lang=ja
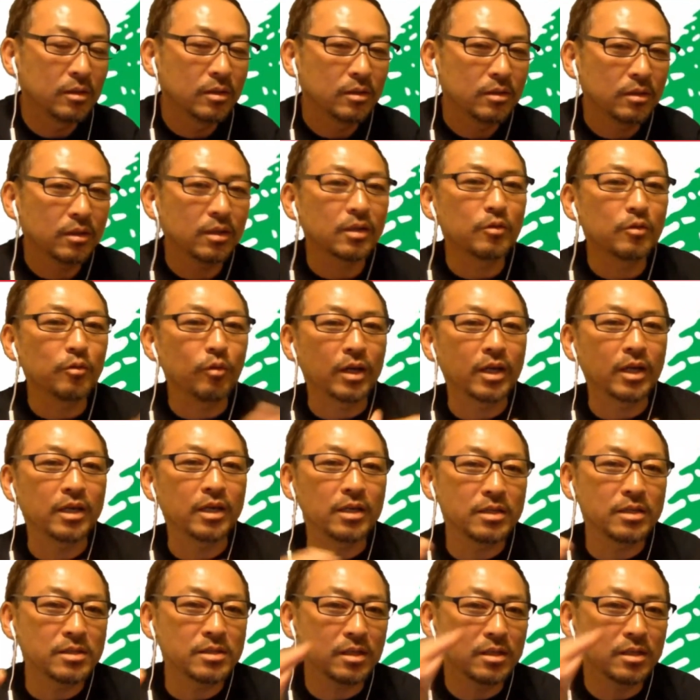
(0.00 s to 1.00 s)
だから要は
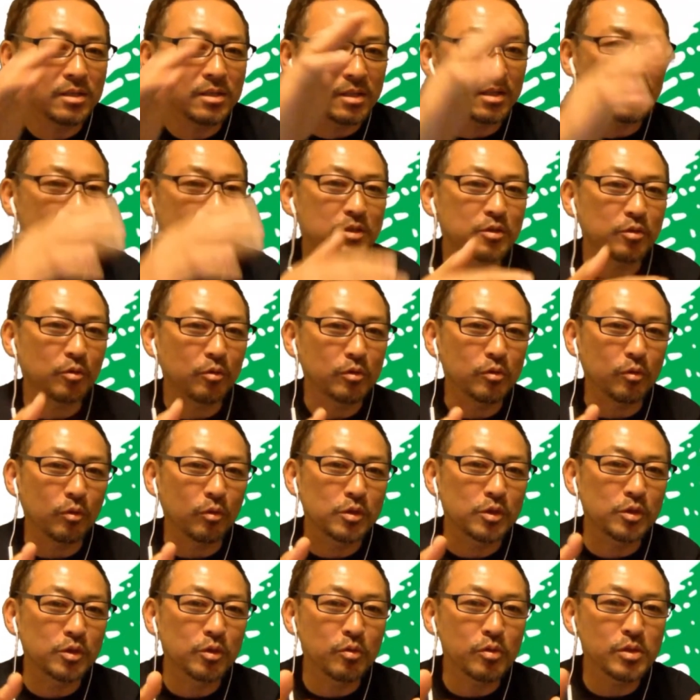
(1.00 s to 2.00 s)
経済成長のその
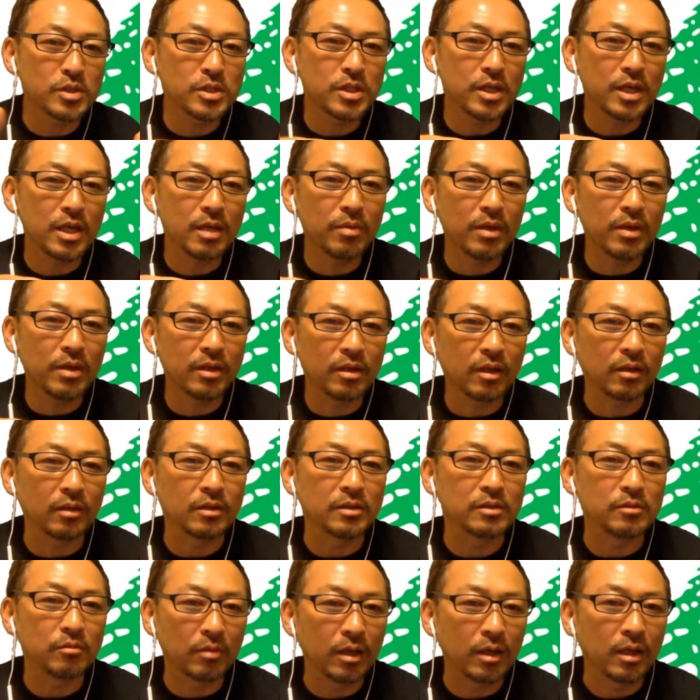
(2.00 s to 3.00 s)
調整弁なんで
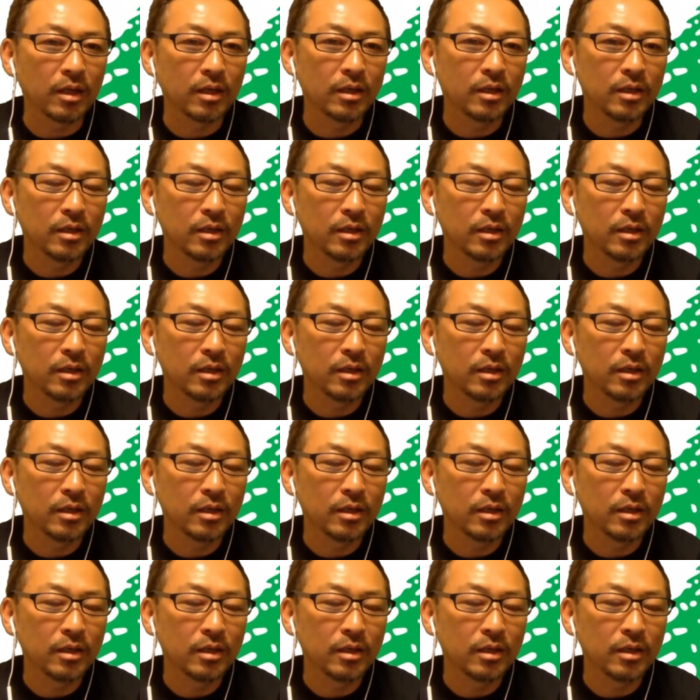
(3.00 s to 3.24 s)
すよね。